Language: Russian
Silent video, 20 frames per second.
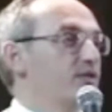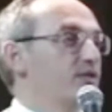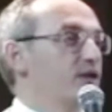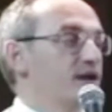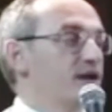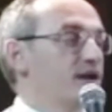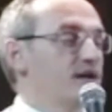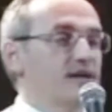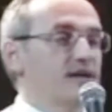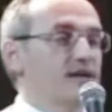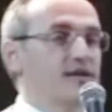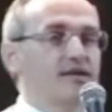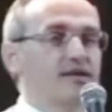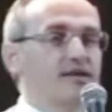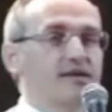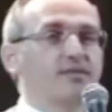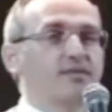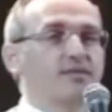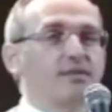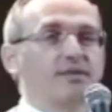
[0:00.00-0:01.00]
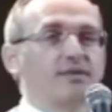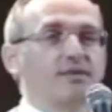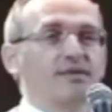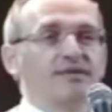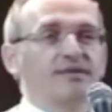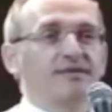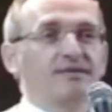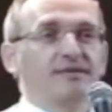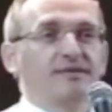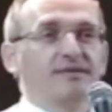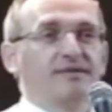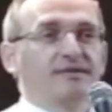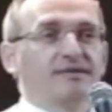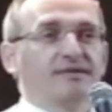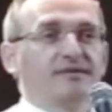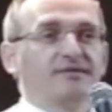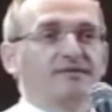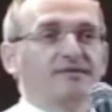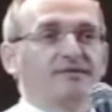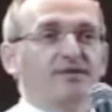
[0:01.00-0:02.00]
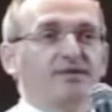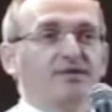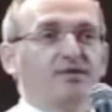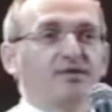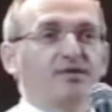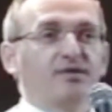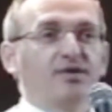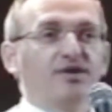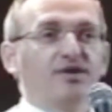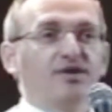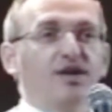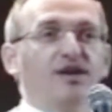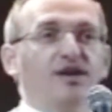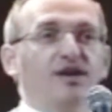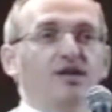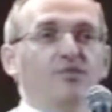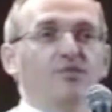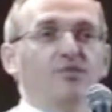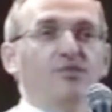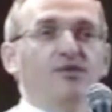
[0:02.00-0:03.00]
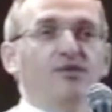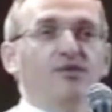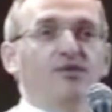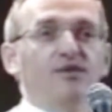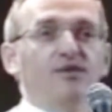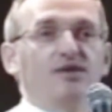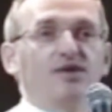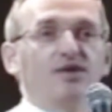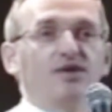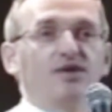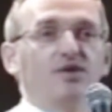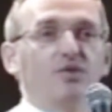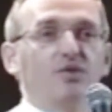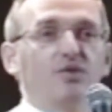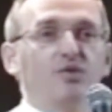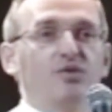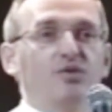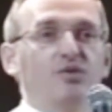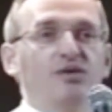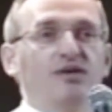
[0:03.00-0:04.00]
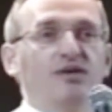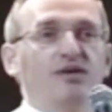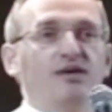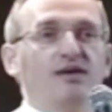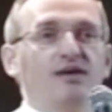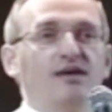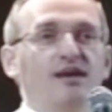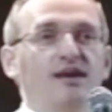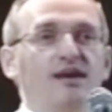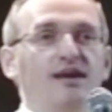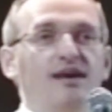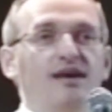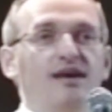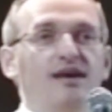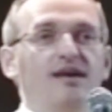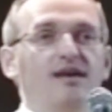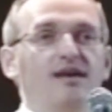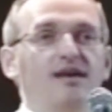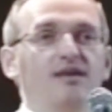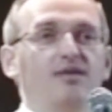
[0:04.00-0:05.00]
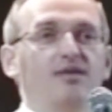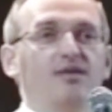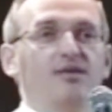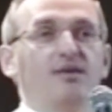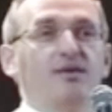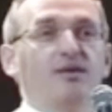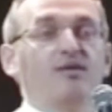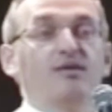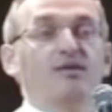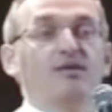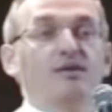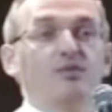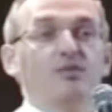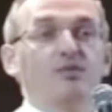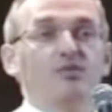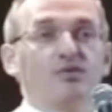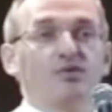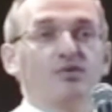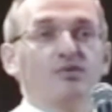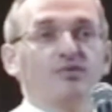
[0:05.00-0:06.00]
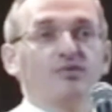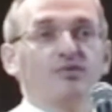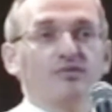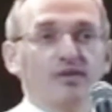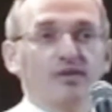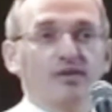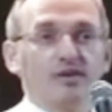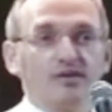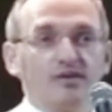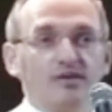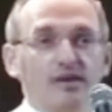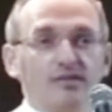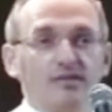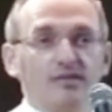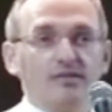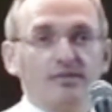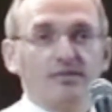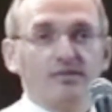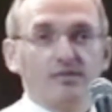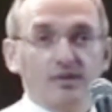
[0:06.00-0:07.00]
включается система – и он начинает любить жену, детей. Он становится мужем в это время.